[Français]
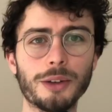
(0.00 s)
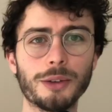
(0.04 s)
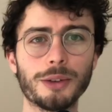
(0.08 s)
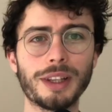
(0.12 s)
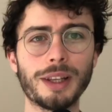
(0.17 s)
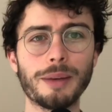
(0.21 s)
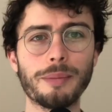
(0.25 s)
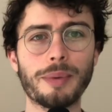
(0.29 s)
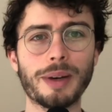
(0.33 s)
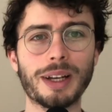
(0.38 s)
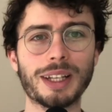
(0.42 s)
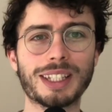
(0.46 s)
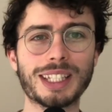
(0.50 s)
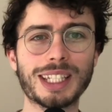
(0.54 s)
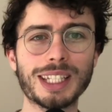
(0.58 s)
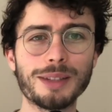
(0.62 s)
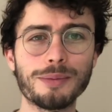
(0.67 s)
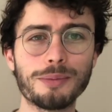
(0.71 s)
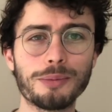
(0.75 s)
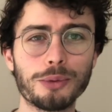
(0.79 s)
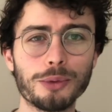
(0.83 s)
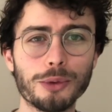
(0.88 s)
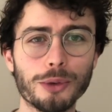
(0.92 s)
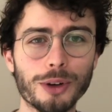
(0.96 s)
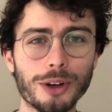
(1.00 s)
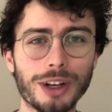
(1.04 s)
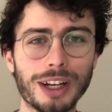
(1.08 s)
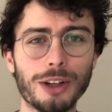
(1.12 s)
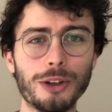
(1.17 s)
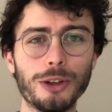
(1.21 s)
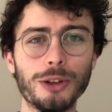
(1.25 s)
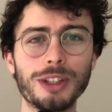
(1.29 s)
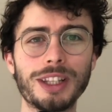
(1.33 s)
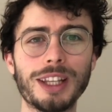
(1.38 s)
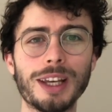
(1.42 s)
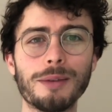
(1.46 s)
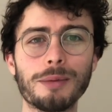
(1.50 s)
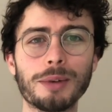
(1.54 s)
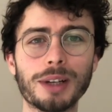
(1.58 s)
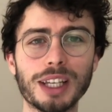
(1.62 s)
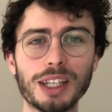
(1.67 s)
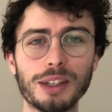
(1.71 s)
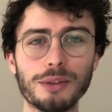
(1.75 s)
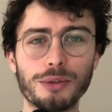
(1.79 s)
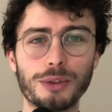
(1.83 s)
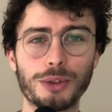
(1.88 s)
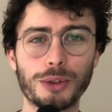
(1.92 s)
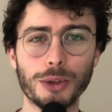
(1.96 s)
parti pour le
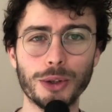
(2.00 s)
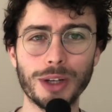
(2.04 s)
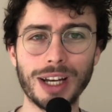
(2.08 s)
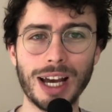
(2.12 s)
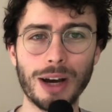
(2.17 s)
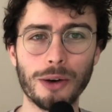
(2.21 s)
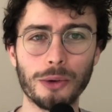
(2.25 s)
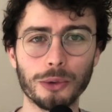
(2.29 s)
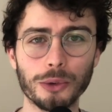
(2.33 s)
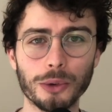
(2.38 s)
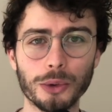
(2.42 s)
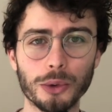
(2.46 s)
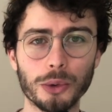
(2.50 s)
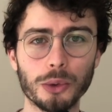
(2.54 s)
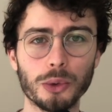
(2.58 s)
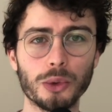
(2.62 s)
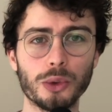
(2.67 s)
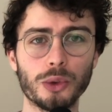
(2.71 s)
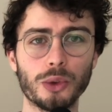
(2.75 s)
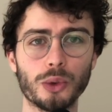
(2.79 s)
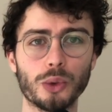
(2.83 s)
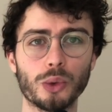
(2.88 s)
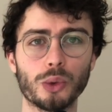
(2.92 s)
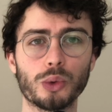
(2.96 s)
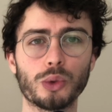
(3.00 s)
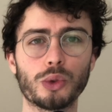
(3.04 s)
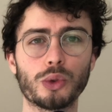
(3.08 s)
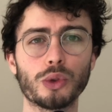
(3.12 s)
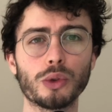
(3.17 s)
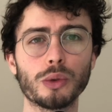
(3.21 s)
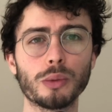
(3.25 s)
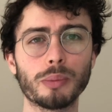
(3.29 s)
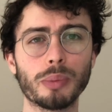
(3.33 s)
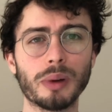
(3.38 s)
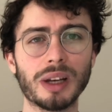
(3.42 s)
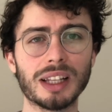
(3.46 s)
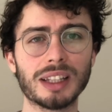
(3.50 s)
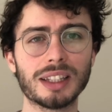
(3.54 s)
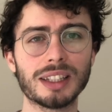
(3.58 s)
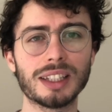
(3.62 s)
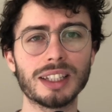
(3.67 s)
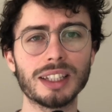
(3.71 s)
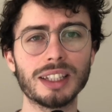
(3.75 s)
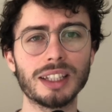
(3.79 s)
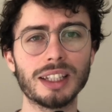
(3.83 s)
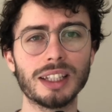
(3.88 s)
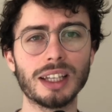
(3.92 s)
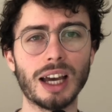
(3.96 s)
débrief de la ronde 1. Donc une
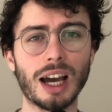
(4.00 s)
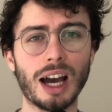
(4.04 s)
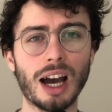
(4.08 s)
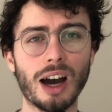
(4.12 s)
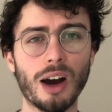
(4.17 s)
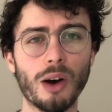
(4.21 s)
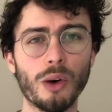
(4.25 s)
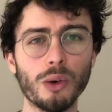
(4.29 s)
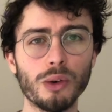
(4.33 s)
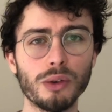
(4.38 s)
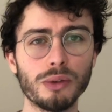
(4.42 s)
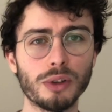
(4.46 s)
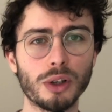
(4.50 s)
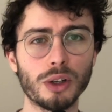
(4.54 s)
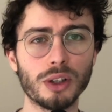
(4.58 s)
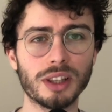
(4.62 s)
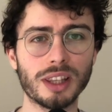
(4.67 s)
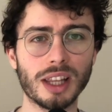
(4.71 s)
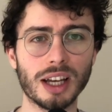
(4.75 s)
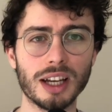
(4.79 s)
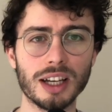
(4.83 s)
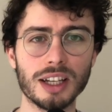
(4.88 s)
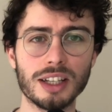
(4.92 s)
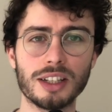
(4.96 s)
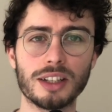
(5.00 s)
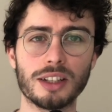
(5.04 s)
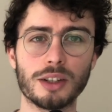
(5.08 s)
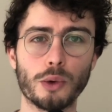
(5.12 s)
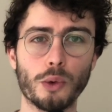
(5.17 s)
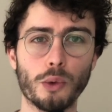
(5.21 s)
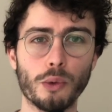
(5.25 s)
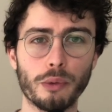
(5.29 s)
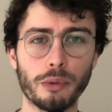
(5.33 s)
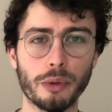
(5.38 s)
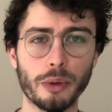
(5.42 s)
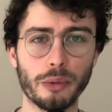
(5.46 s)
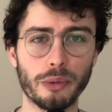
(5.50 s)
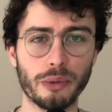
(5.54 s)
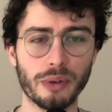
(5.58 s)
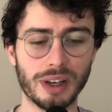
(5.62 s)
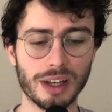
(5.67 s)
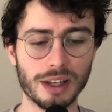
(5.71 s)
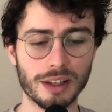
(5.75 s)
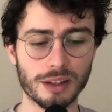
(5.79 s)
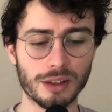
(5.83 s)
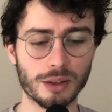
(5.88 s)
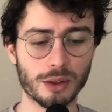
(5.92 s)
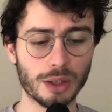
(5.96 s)
partie à haut voltage. On fait
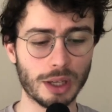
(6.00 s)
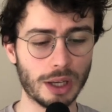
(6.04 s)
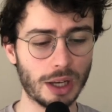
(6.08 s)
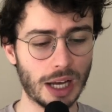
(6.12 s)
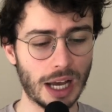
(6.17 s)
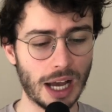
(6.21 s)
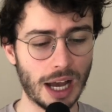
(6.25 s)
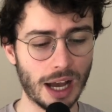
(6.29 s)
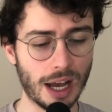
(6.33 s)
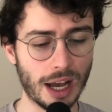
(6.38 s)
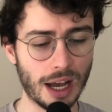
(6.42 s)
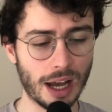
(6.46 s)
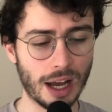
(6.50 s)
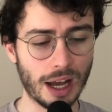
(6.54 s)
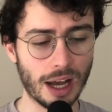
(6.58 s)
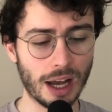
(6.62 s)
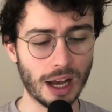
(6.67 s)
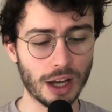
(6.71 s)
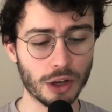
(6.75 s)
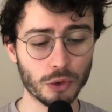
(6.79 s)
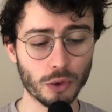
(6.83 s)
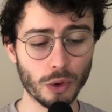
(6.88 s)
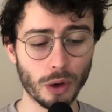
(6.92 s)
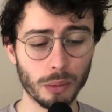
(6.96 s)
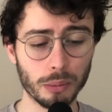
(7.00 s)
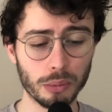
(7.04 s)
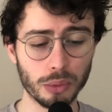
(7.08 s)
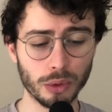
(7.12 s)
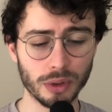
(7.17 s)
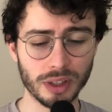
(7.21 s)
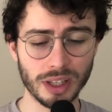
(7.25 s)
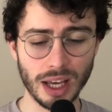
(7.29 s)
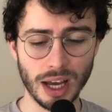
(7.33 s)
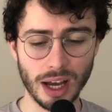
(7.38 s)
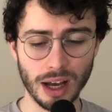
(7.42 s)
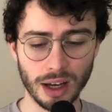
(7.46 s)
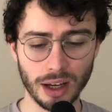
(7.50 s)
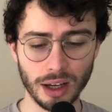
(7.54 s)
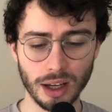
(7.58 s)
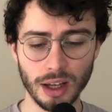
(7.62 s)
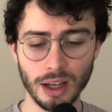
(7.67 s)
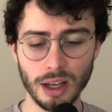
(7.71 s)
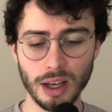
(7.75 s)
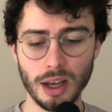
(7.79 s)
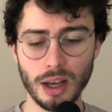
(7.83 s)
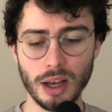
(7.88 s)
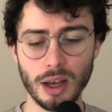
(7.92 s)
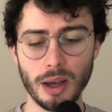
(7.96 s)
face à un joueur bulgare,
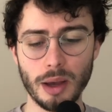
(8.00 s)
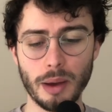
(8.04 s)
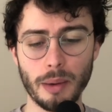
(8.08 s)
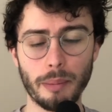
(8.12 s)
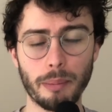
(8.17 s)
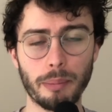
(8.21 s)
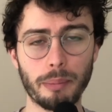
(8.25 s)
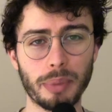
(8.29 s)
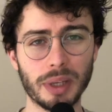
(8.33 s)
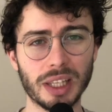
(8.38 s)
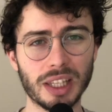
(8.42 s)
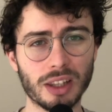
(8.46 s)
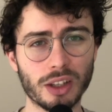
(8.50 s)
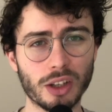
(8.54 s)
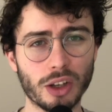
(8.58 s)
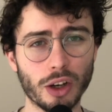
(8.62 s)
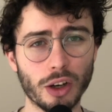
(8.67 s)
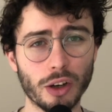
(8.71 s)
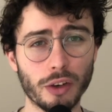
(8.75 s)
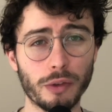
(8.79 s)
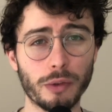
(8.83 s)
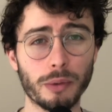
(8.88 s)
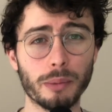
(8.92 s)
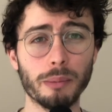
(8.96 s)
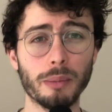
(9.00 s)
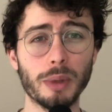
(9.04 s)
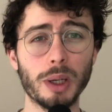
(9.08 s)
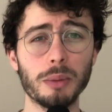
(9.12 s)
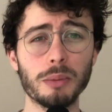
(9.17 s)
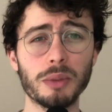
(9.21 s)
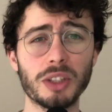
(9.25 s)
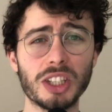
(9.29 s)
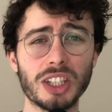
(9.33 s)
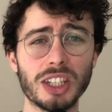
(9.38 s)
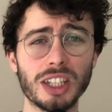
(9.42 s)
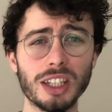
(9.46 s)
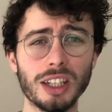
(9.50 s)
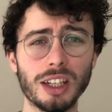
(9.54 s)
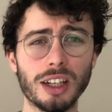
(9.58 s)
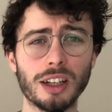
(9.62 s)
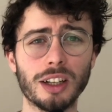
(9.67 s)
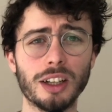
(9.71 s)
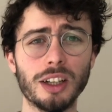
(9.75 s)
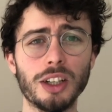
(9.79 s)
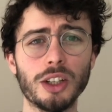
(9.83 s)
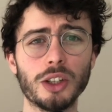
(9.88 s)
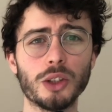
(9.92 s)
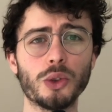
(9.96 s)
Petkov Momchil.
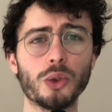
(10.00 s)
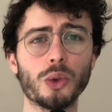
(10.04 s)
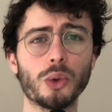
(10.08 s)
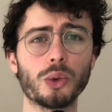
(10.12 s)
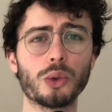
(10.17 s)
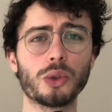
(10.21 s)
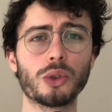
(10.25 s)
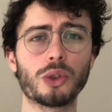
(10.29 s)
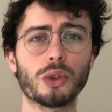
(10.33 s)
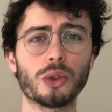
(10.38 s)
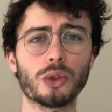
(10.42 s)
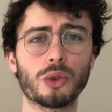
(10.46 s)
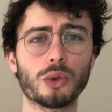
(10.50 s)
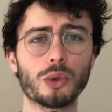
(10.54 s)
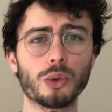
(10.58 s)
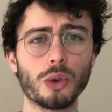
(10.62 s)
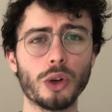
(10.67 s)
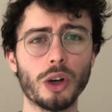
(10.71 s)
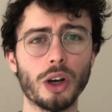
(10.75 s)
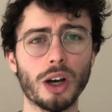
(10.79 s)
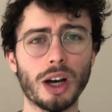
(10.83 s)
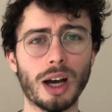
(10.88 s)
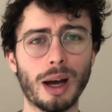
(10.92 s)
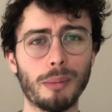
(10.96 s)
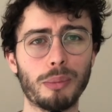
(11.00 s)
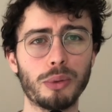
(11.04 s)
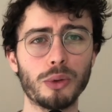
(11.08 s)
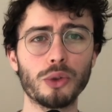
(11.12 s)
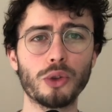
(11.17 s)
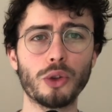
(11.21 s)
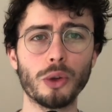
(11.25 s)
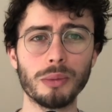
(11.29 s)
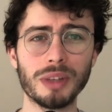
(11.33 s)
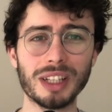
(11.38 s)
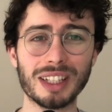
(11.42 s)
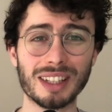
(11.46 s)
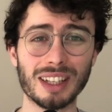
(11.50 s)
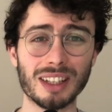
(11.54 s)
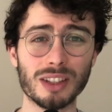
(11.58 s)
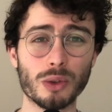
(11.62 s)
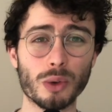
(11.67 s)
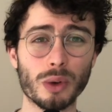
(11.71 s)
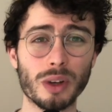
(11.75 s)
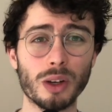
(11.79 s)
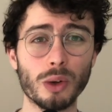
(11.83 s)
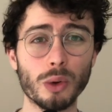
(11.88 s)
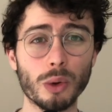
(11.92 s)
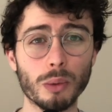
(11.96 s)
Donc joueur à plus de
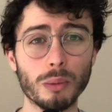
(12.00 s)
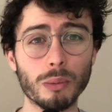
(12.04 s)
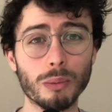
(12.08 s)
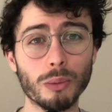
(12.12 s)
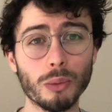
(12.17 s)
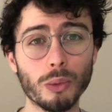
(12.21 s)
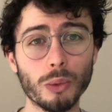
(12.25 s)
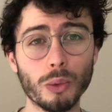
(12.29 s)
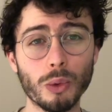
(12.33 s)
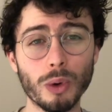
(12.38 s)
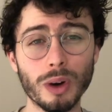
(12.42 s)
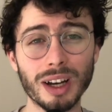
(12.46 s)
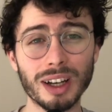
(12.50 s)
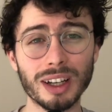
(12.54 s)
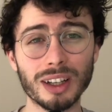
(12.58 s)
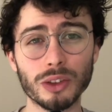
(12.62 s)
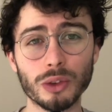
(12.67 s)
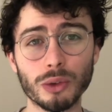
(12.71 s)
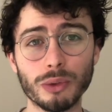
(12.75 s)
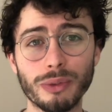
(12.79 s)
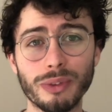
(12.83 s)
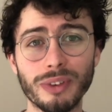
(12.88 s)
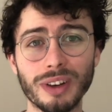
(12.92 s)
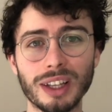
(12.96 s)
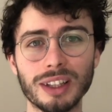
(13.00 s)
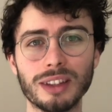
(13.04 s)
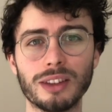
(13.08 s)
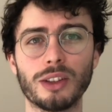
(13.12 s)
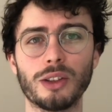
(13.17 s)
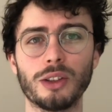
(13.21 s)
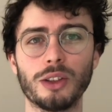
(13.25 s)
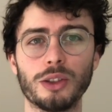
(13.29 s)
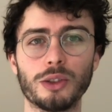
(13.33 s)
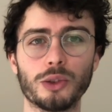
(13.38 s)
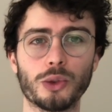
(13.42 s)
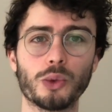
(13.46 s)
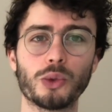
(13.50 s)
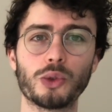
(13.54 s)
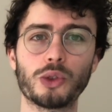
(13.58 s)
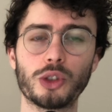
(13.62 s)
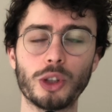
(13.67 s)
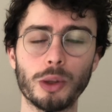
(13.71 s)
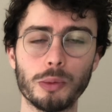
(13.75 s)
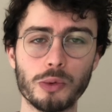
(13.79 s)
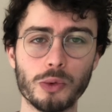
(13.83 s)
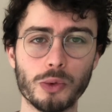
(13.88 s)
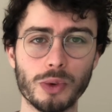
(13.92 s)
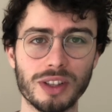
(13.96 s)
2500 Elo, moins de 20 ans. Donc
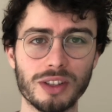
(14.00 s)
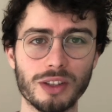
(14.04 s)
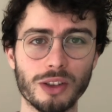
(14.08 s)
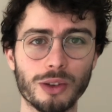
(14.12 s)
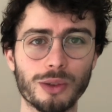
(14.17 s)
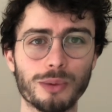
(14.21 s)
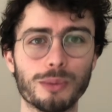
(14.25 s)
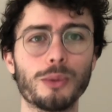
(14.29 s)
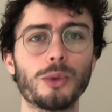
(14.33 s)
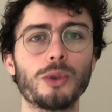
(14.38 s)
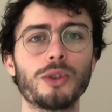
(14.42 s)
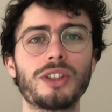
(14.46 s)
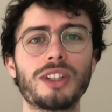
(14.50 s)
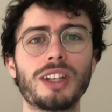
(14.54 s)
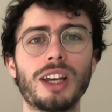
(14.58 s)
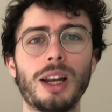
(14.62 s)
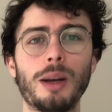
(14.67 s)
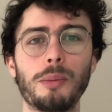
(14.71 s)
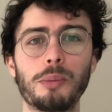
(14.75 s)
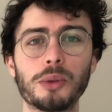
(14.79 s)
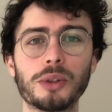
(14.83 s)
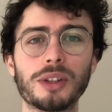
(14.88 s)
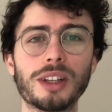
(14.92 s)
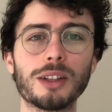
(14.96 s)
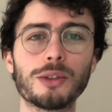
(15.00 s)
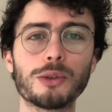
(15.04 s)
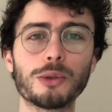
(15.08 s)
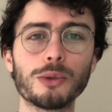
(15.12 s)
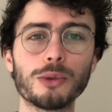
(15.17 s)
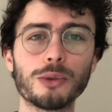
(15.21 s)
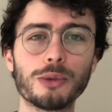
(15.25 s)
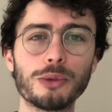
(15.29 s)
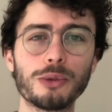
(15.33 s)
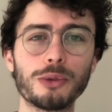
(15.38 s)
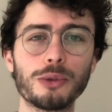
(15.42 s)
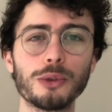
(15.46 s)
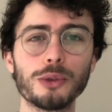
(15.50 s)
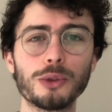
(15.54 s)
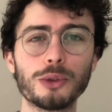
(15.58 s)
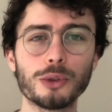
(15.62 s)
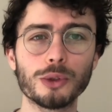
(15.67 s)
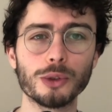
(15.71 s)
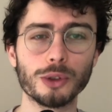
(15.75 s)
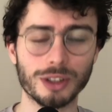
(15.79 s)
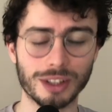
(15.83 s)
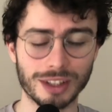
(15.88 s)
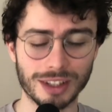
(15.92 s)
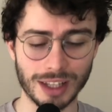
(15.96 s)
top 60 mondial, peut-être une
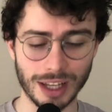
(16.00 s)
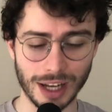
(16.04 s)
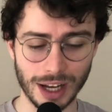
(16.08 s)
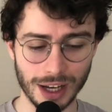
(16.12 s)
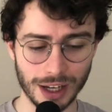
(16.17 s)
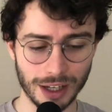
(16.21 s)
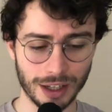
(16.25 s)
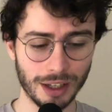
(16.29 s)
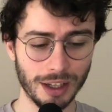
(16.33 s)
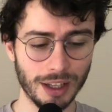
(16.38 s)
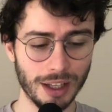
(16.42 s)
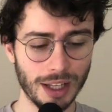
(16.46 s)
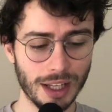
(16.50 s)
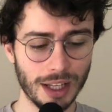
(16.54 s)
future star.